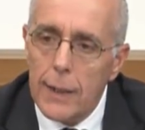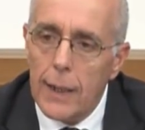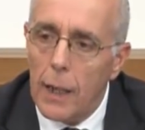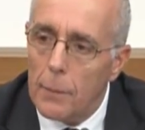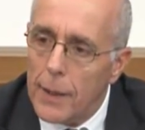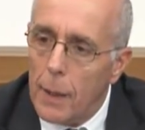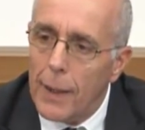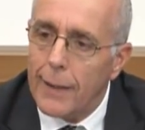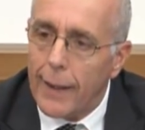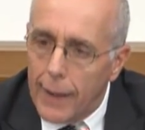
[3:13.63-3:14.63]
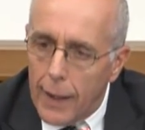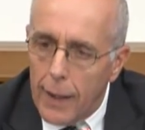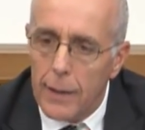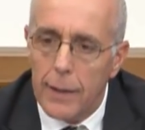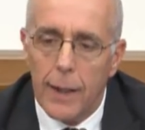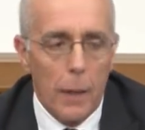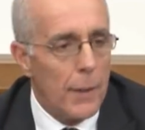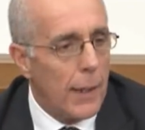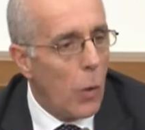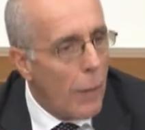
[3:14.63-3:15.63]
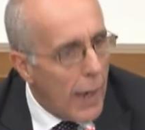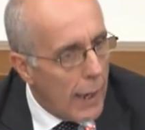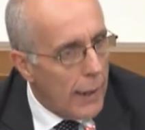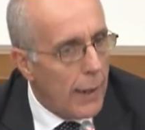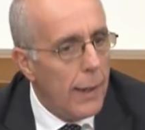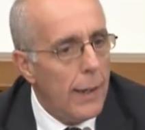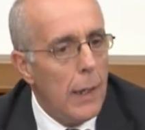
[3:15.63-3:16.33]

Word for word: di calamità materiale, di calamità umana,